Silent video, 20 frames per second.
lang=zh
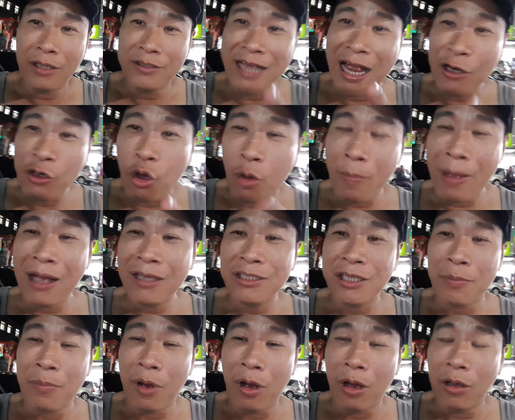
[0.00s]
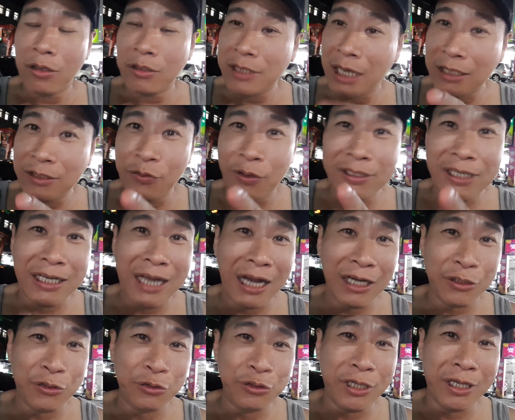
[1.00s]
张龙忙什么？下一次会在哪
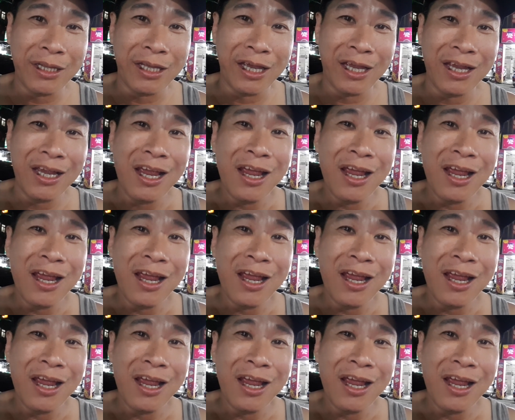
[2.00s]
里出现呢？